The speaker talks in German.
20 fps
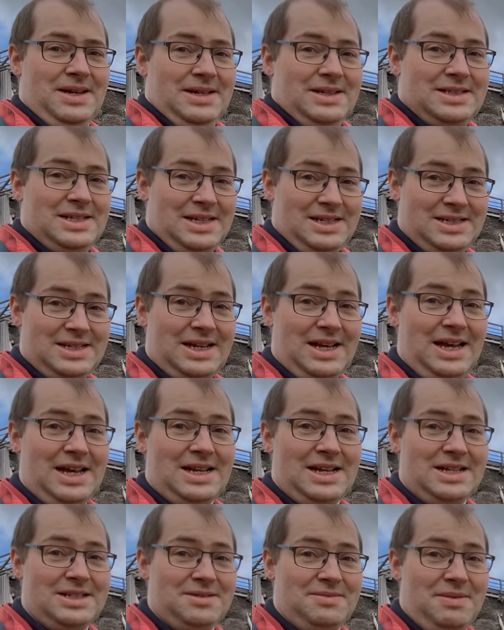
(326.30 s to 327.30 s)
wenn es sich
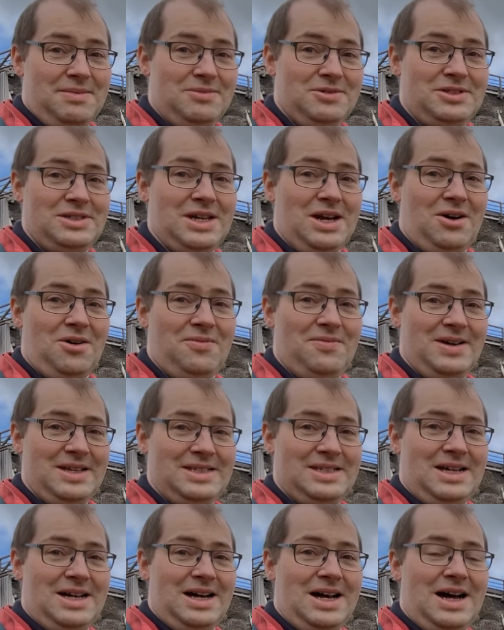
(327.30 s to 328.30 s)
dreht. Also man muss ja auch
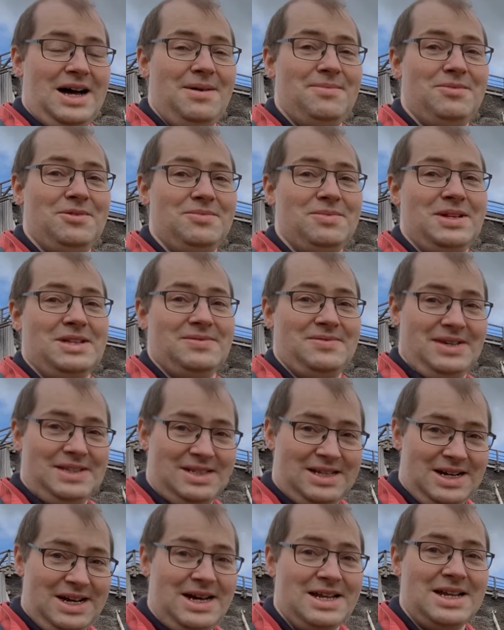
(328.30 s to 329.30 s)
Wasser haben, um das
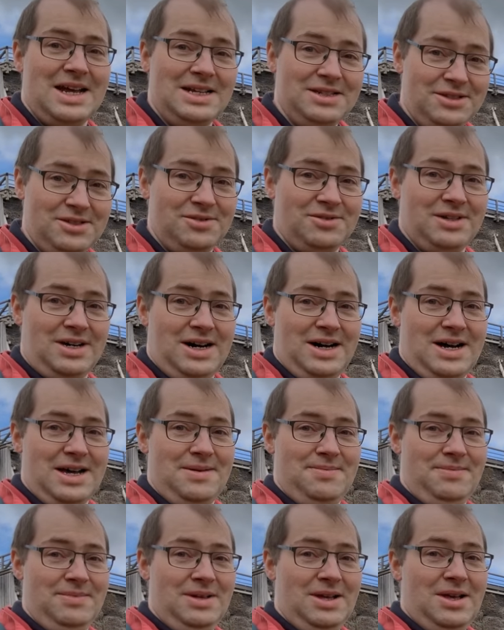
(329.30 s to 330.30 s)
Wasserrad
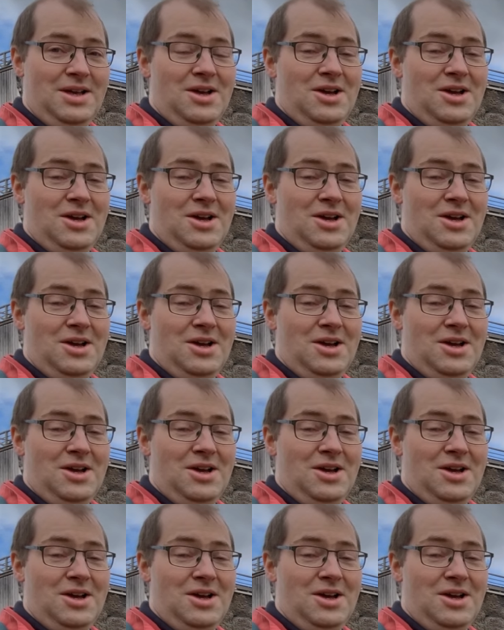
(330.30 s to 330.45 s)
anzutreiben.